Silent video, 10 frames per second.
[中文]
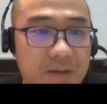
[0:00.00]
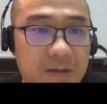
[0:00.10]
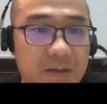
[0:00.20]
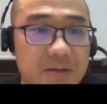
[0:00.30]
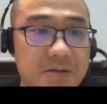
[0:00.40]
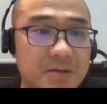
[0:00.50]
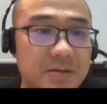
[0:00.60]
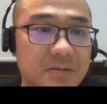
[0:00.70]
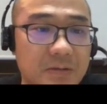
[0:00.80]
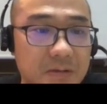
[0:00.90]
第一个
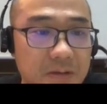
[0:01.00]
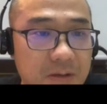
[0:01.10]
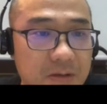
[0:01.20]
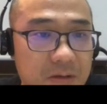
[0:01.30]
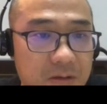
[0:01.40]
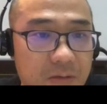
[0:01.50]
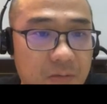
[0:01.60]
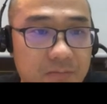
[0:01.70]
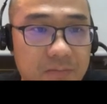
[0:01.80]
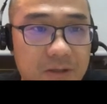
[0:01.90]
是呃，
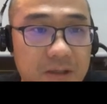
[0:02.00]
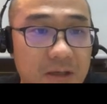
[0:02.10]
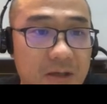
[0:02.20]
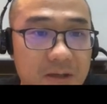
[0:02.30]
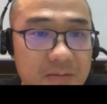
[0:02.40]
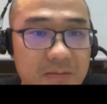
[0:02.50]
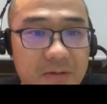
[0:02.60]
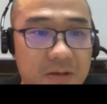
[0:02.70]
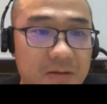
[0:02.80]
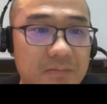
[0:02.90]
跟大家
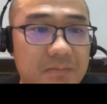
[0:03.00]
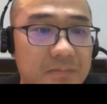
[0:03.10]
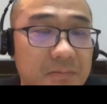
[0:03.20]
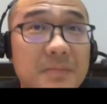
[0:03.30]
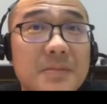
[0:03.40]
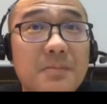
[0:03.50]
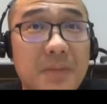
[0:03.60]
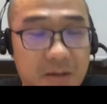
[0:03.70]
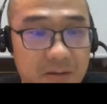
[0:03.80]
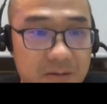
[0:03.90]
可能
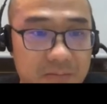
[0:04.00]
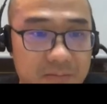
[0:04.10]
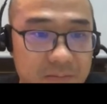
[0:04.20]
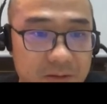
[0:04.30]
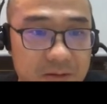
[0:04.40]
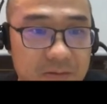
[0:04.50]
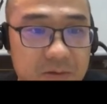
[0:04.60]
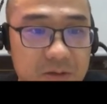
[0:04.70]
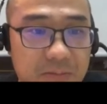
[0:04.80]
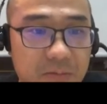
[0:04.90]
每个人都
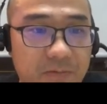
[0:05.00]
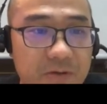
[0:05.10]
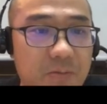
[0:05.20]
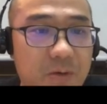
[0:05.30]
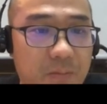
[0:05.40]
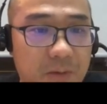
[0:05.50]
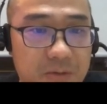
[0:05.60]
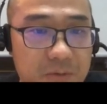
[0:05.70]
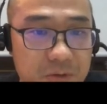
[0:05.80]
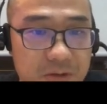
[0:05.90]
差不多，为什么我们要
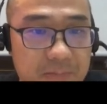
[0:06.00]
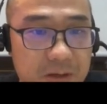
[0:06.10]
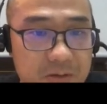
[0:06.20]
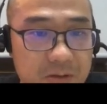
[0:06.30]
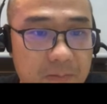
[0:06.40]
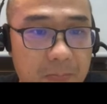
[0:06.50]
去选择 Pulsar？